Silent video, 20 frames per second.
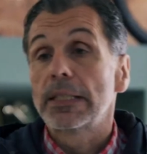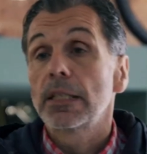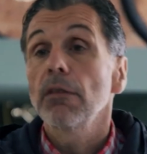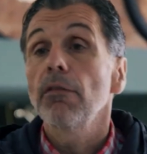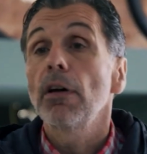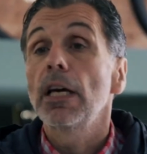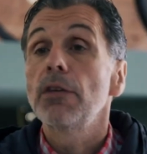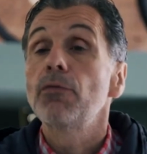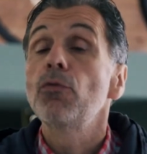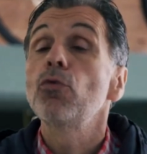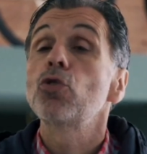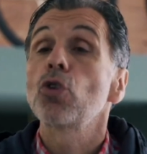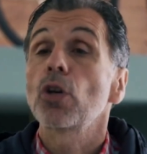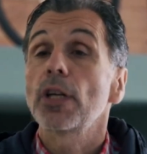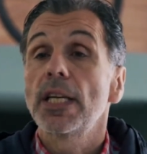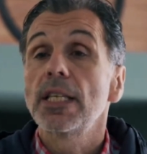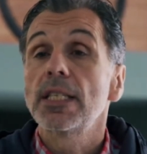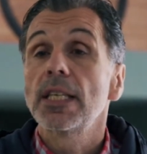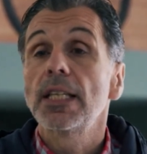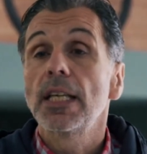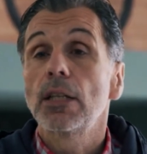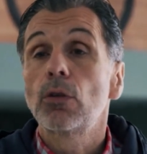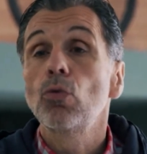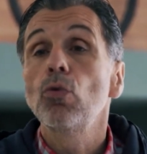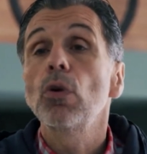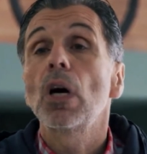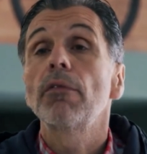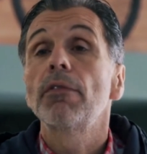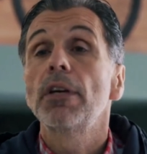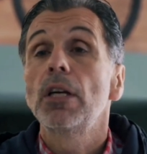ça va, et vous organisez des
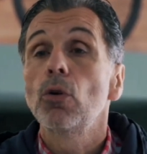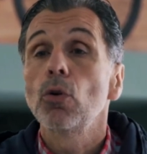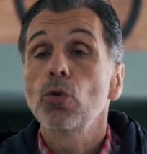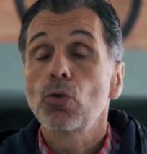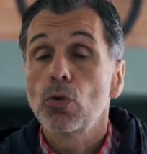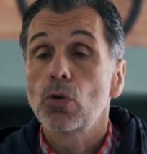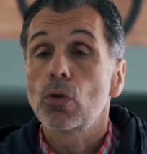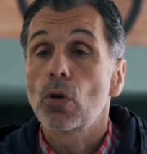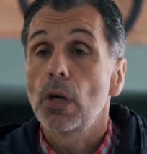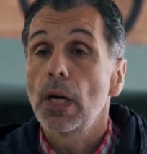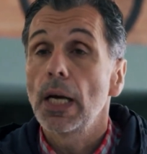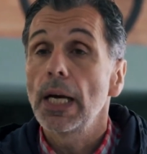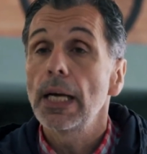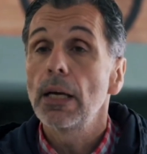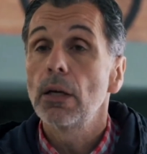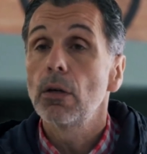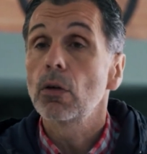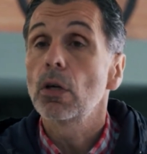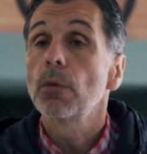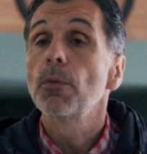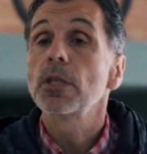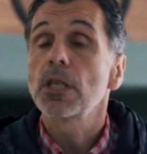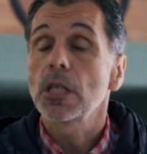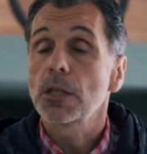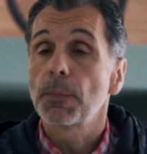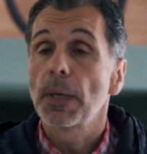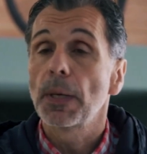tours à vélo jusque-là euh, Comment ça se